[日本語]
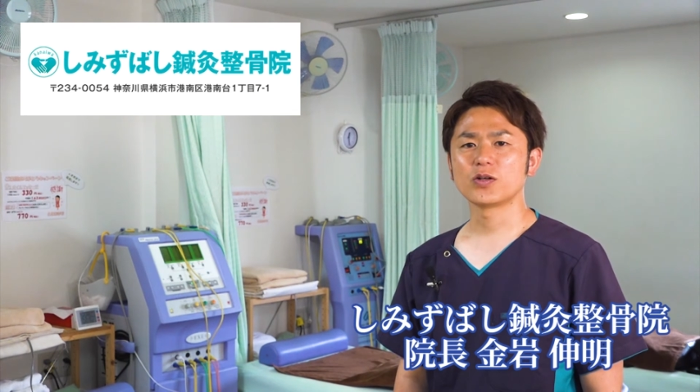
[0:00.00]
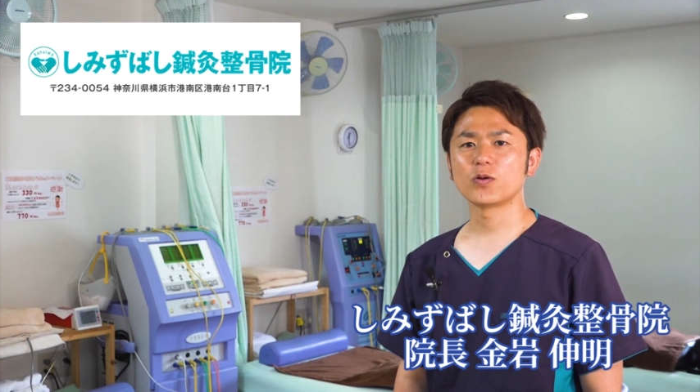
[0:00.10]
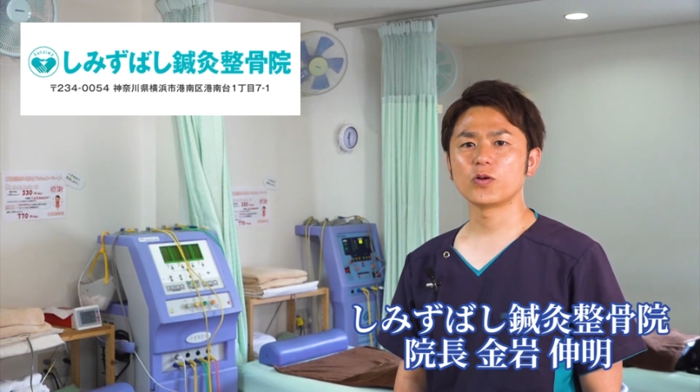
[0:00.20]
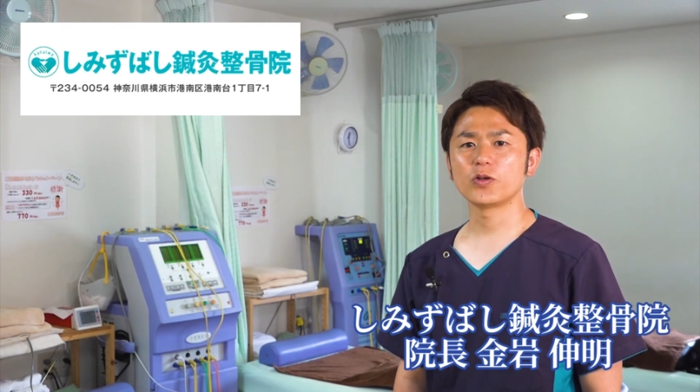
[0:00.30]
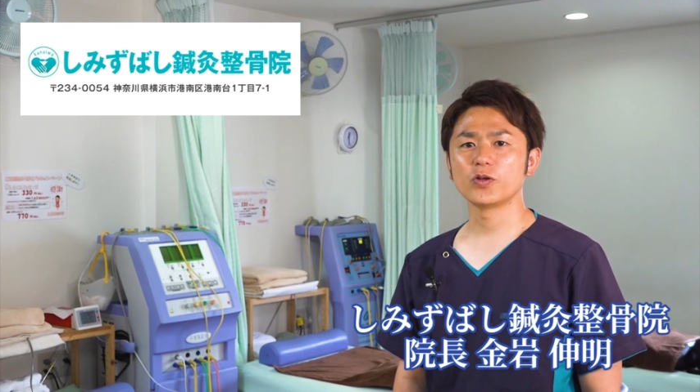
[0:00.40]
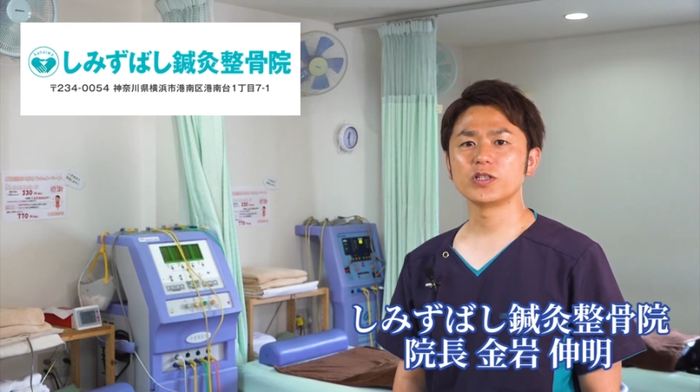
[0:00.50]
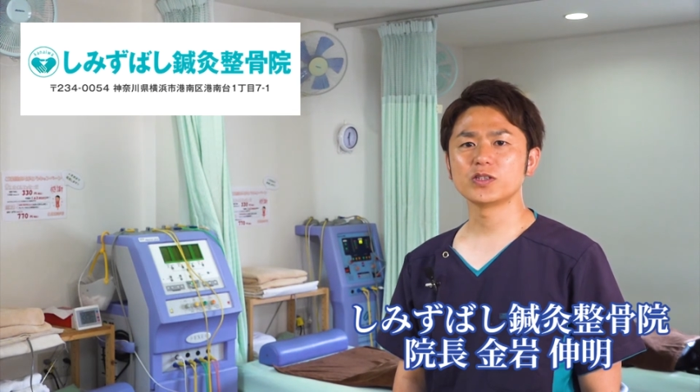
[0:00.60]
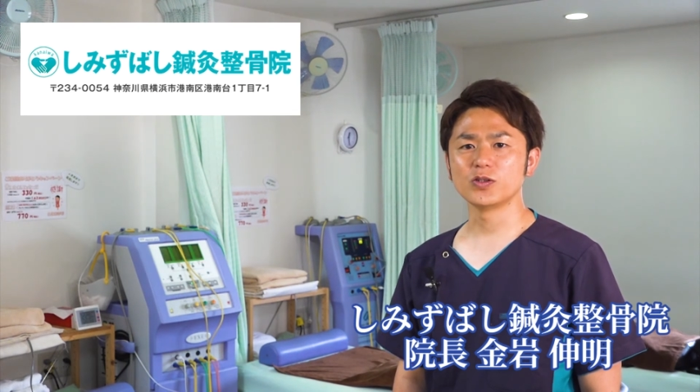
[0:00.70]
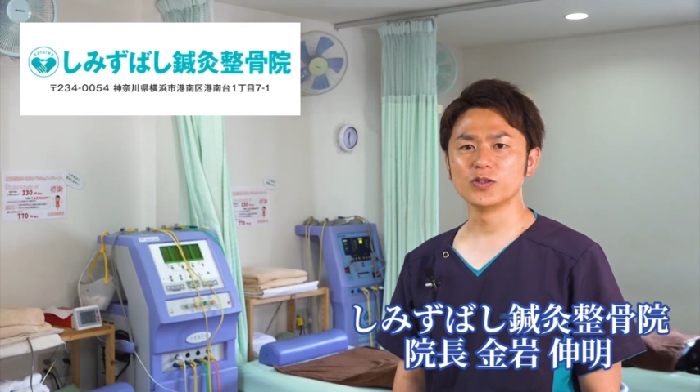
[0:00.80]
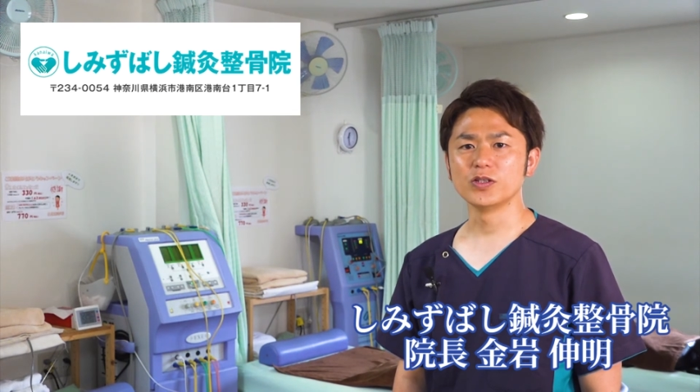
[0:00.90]
心寄り
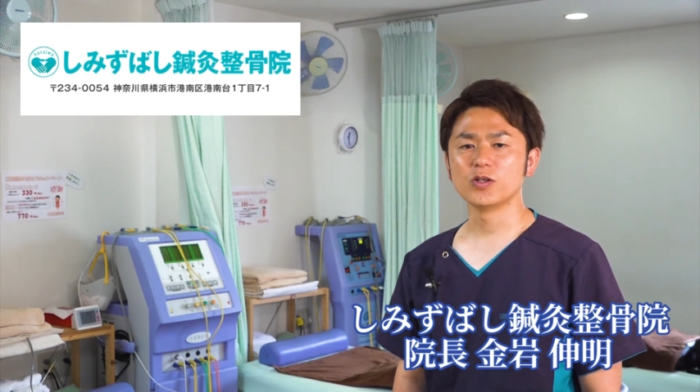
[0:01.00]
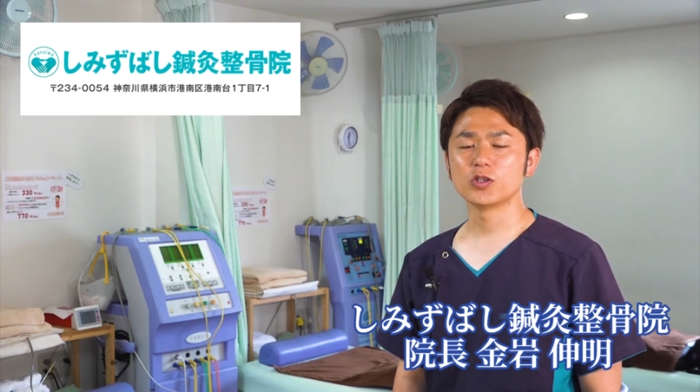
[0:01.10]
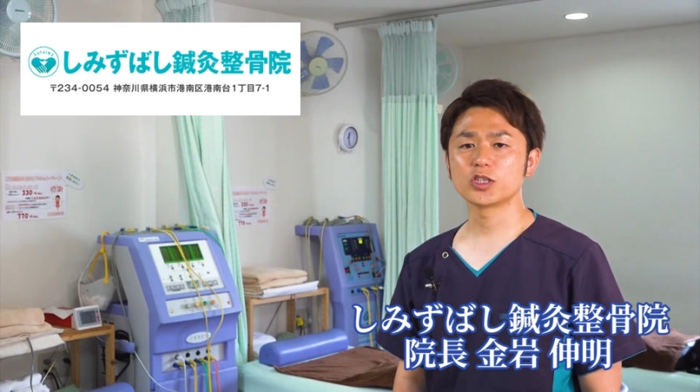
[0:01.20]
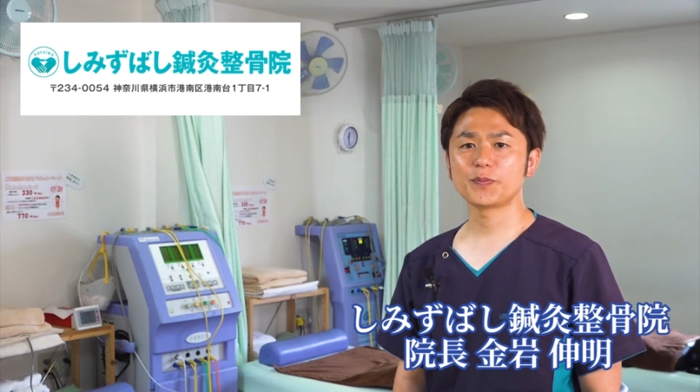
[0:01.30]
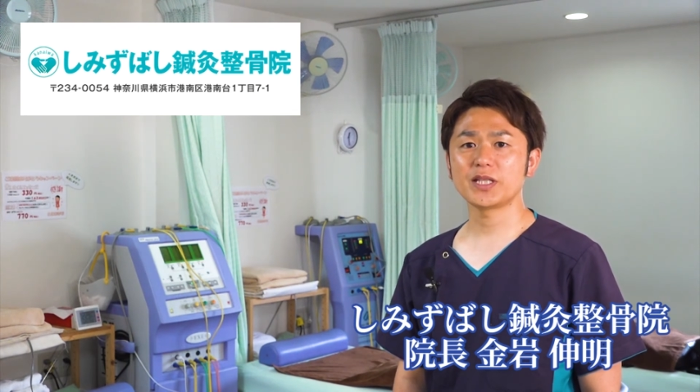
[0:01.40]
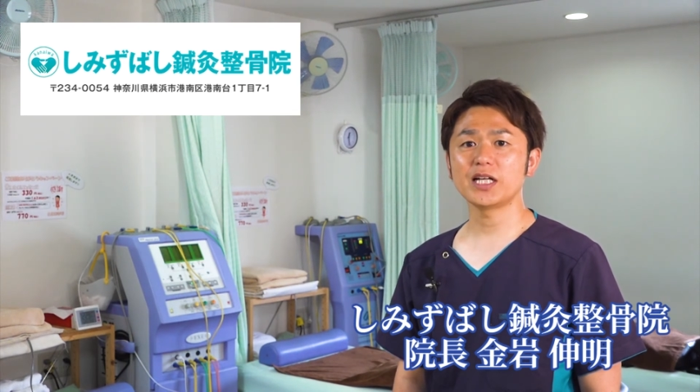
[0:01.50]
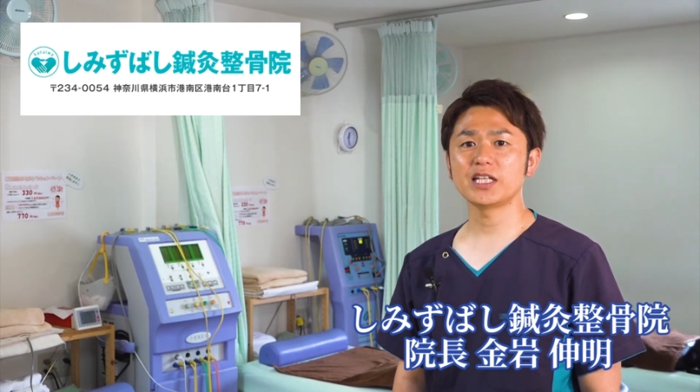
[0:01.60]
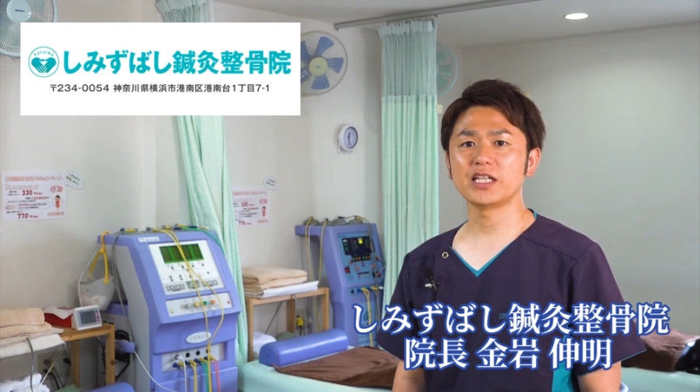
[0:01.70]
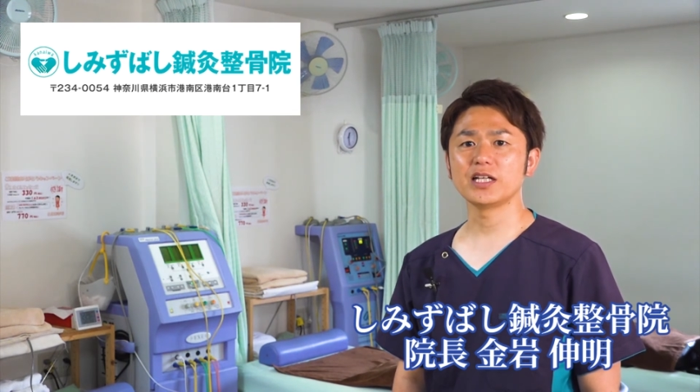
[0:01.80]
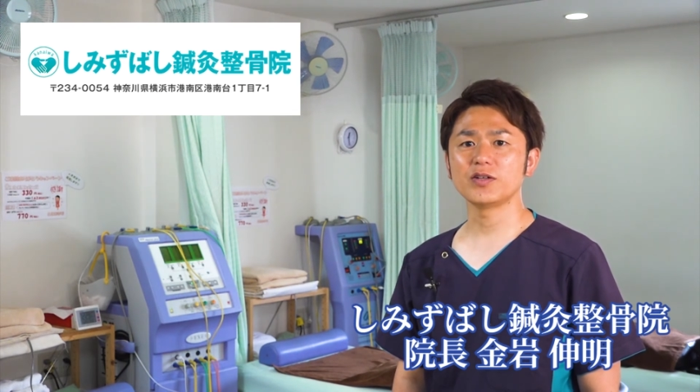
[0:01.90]
添う
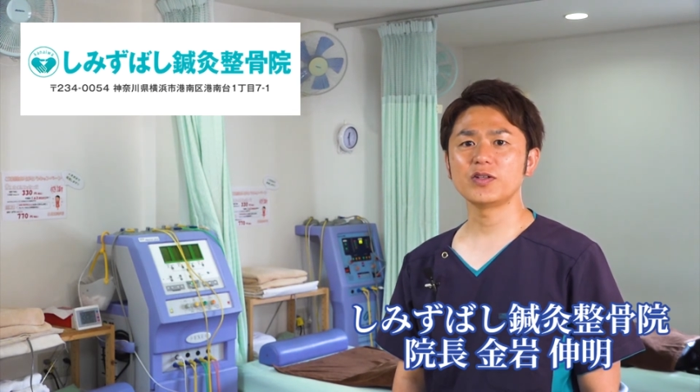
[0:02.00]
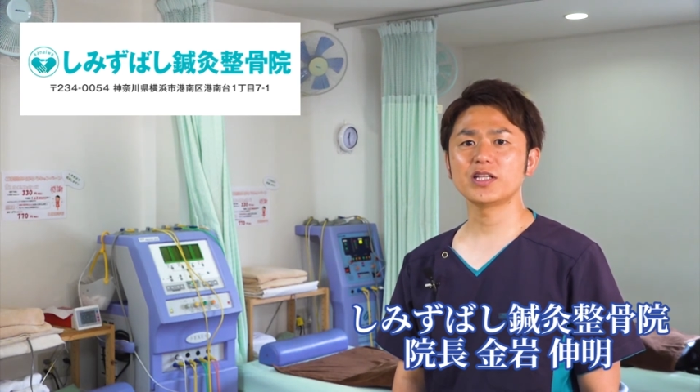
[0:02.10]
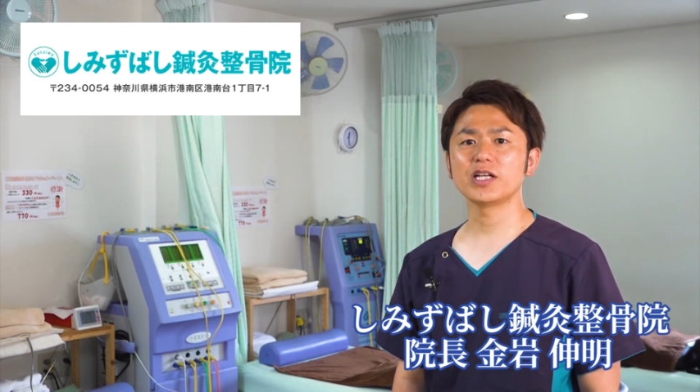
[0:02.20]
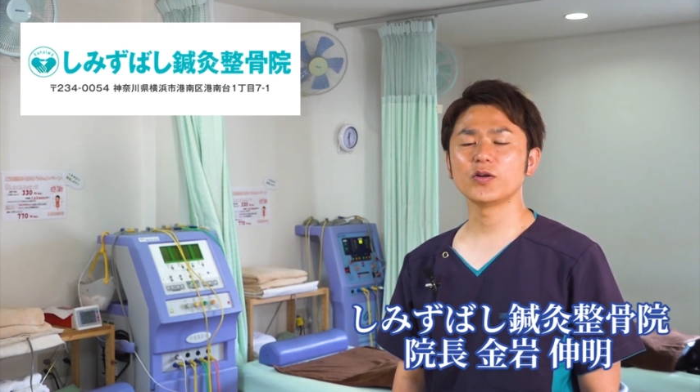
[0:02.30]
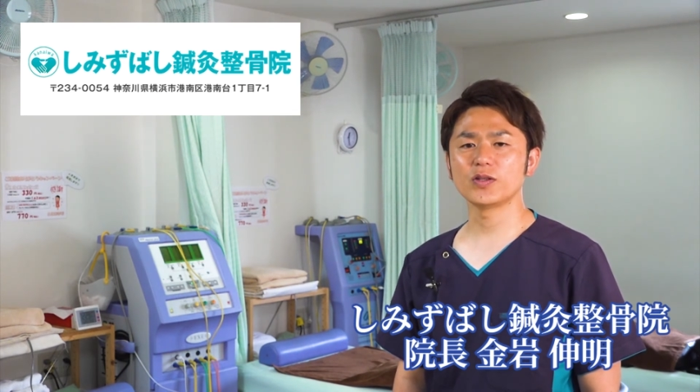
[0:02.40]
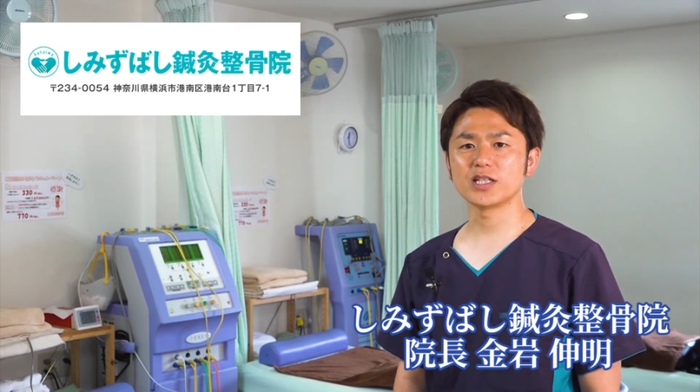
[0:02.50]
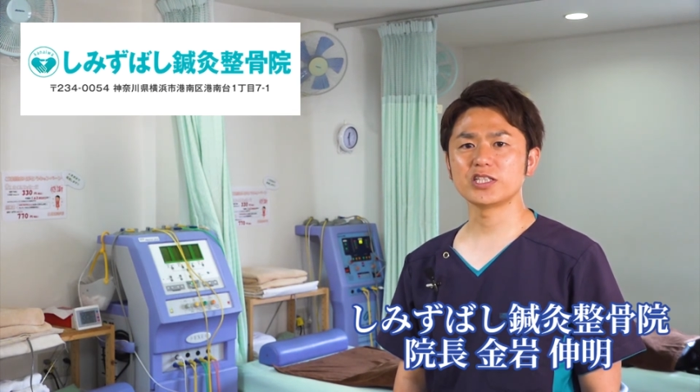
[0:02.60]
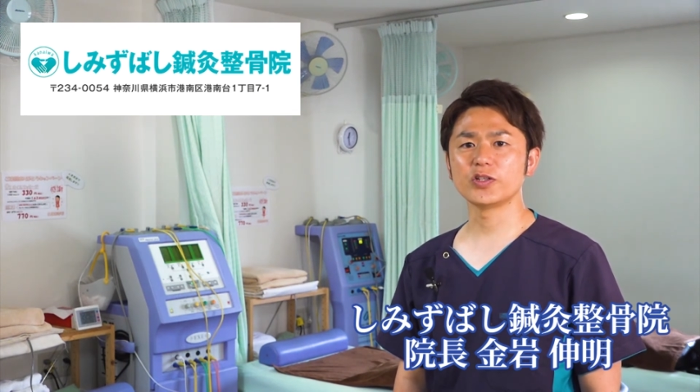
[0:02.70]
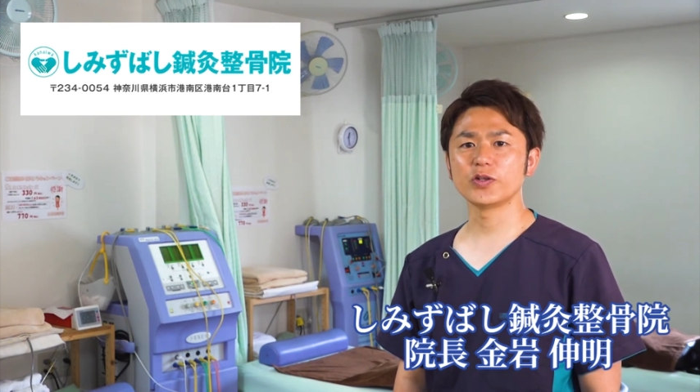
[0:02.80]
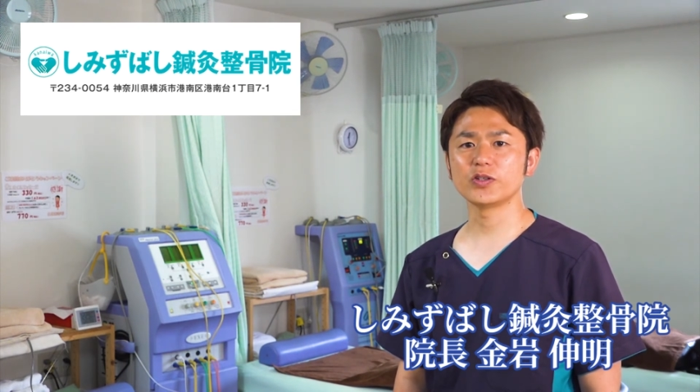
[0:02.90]
ホスピタリティあふれたような治療